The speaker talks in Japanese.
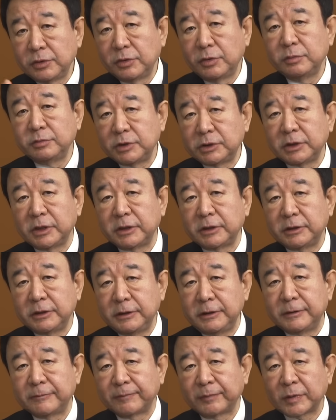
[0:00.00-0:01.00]
本みたい
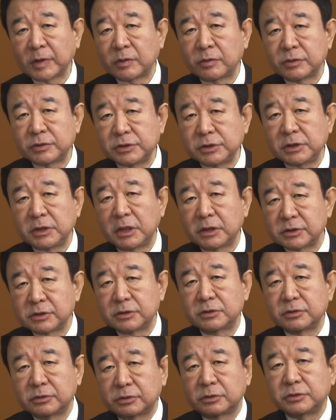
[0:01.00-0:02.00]
にこの賃金が
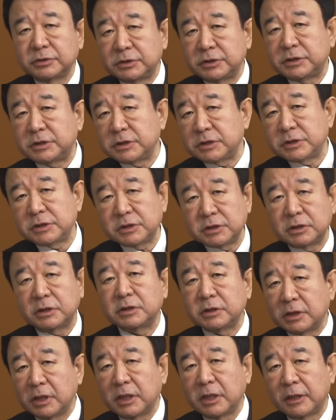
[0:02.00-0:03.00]
ずっと実質賃
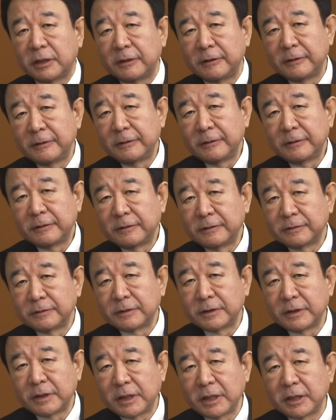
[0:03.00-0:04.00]
金が
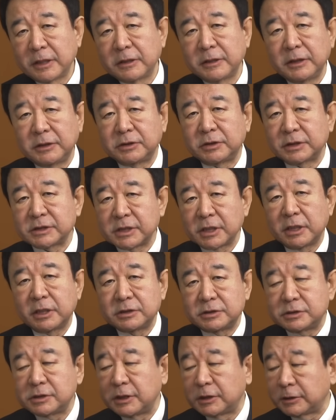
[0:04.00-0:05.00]
上がらないというか下がり
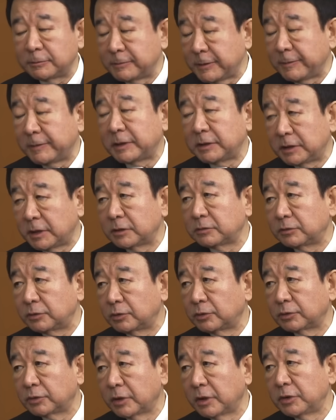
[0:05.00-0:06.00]
続けたままになるって
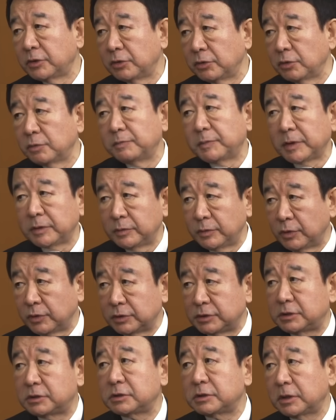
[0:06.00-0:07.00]
ことがヨーロッパにも
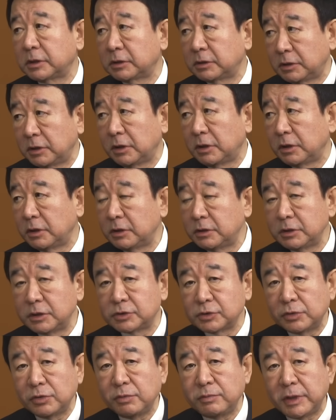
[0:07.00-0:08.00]
起きつつあって、
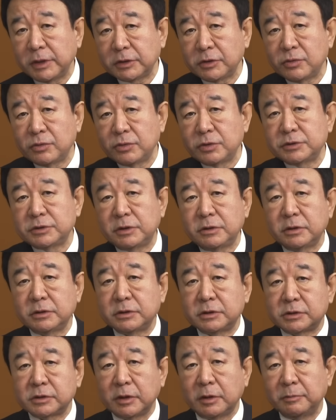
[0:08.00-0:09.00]
それを巻き起こしてるのは
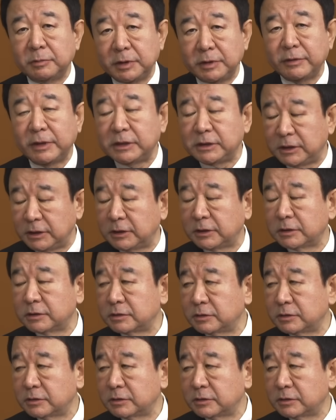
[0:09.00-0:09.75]
実は ビーワイディー なんで